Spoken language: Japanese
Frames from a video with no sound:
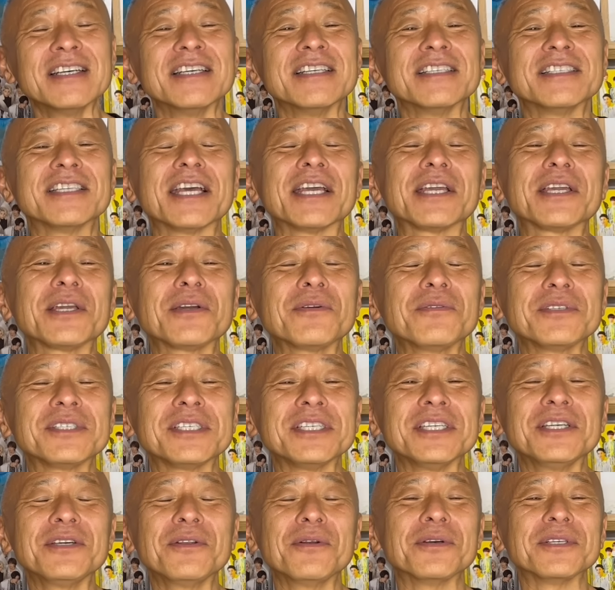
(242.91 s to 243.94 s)
関
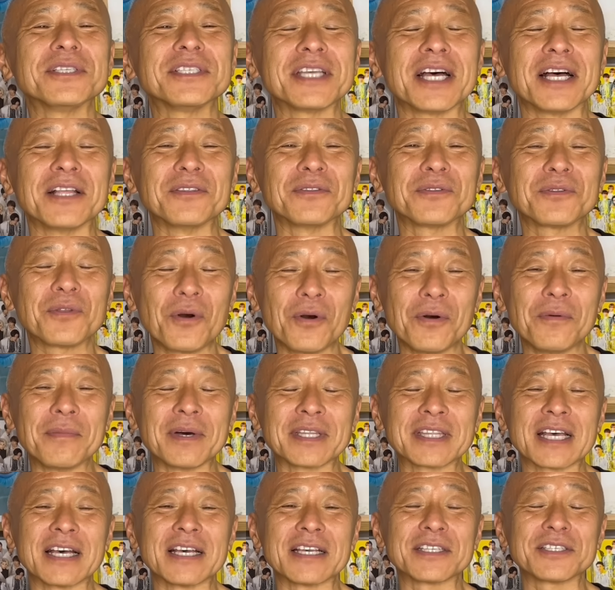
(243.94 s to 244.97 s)
口博さんとま
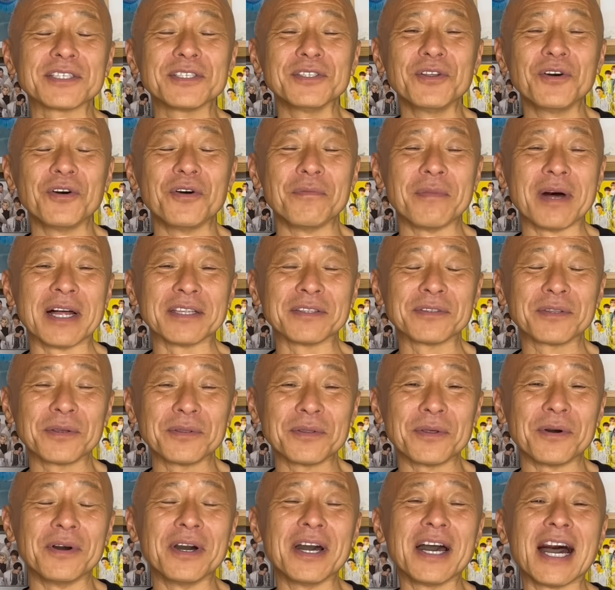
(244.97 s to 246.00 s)
たスノーマンと
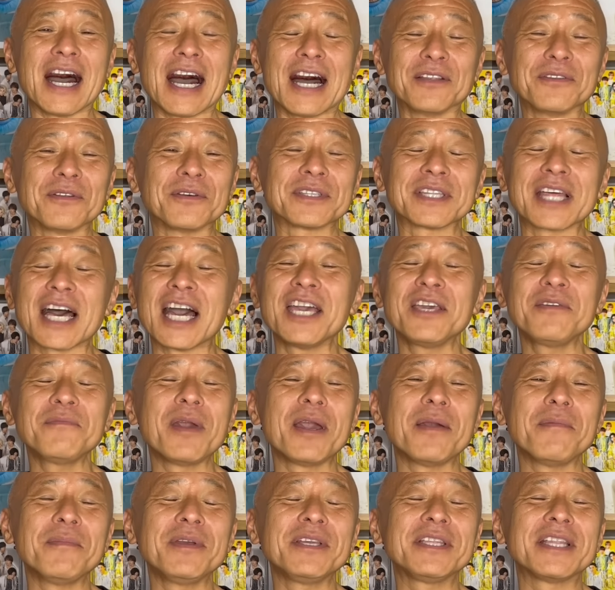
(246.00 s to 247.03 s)
のあの対
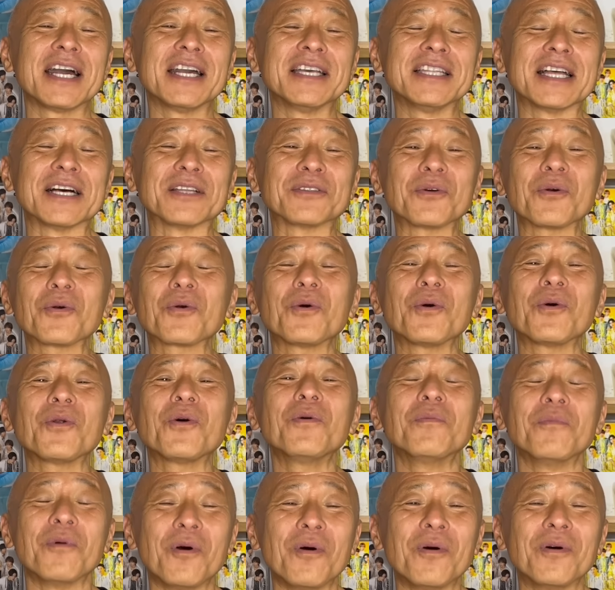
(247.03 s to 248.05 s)
面みたいなところ
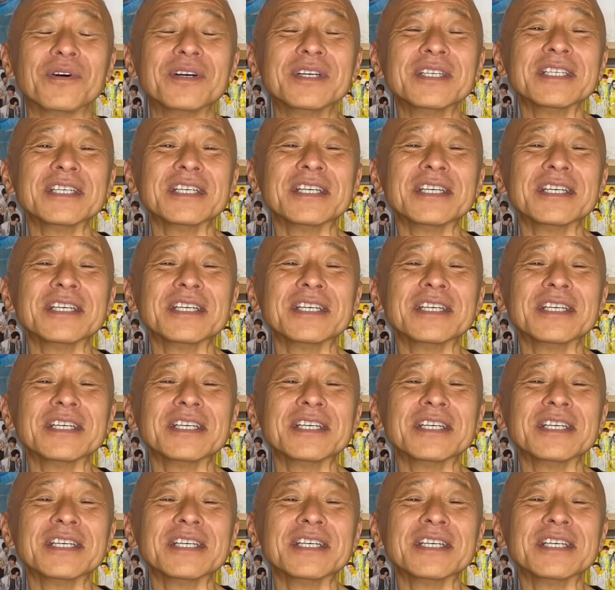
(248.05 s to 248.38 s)
も、